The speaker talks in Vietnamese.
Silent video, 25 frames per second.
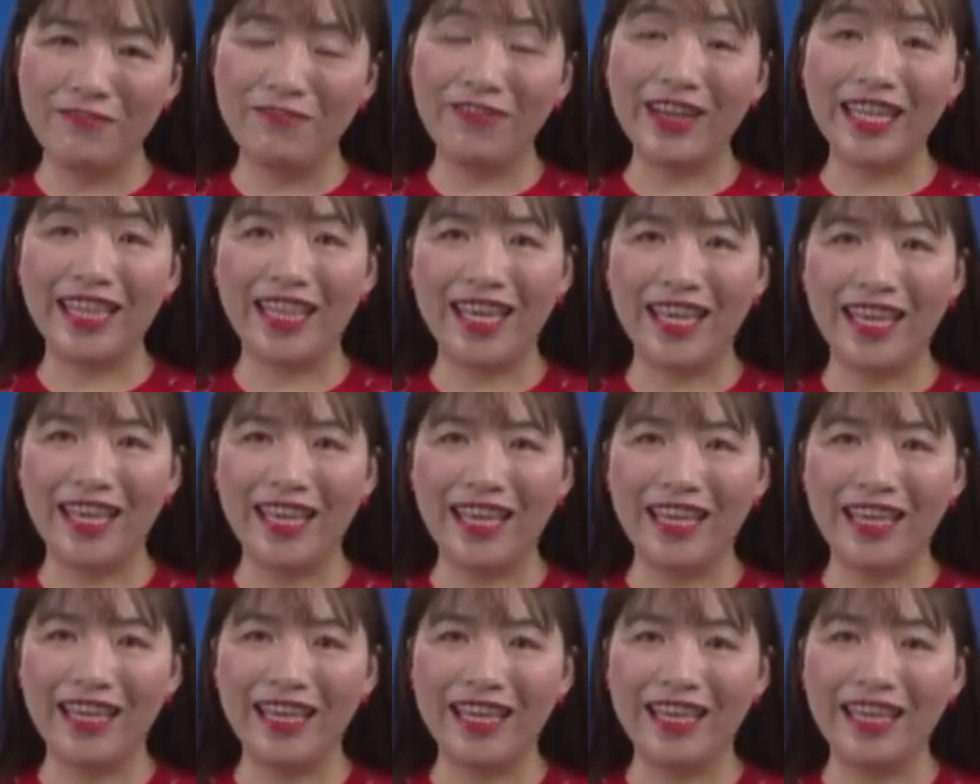Vậy
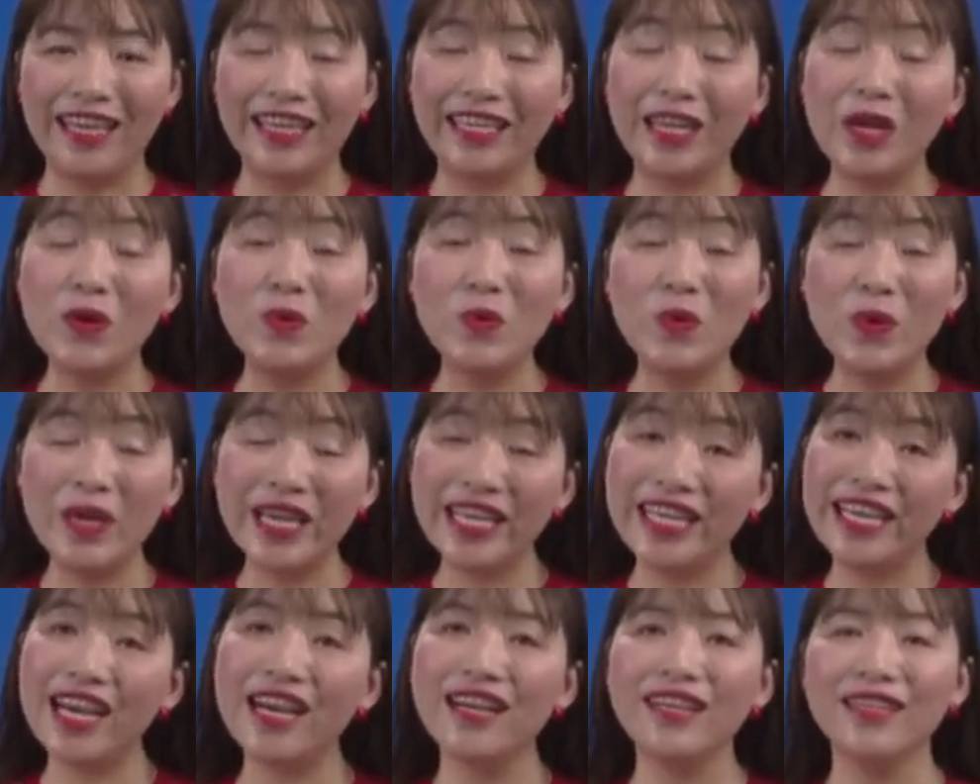thì cái
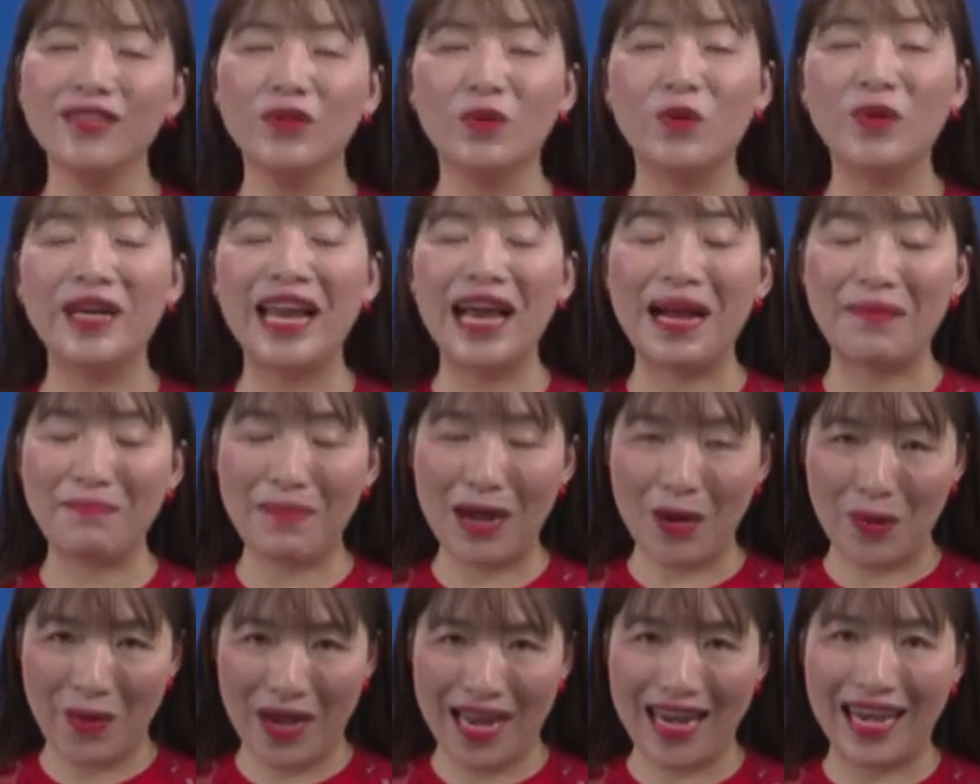nguyên nhân của nạn
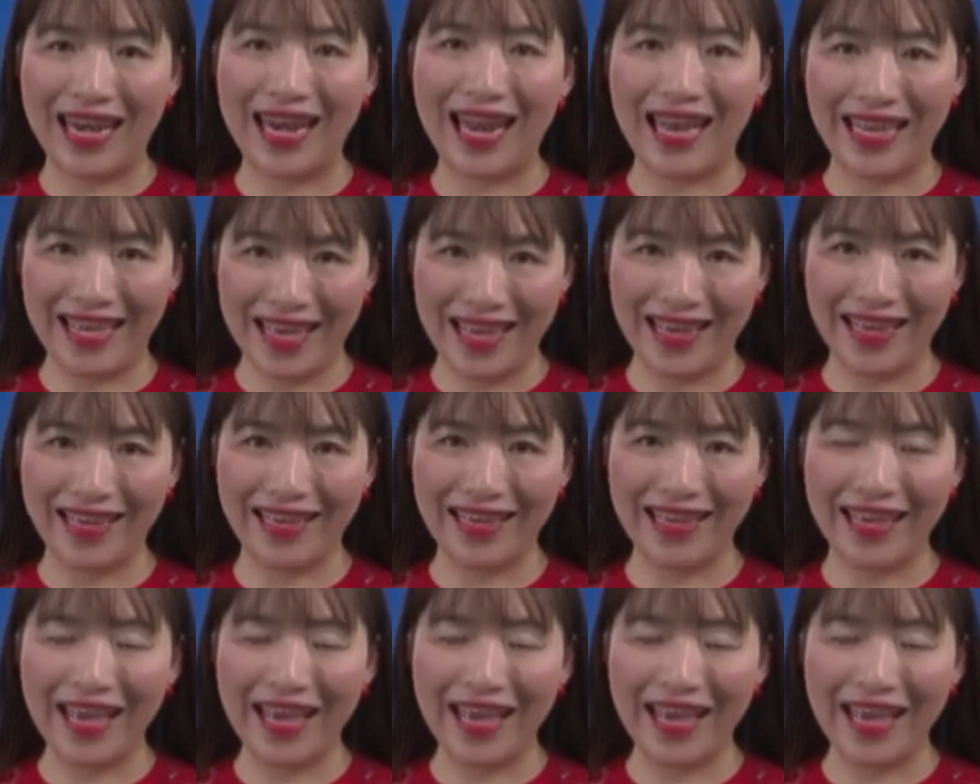bạo hành là gì?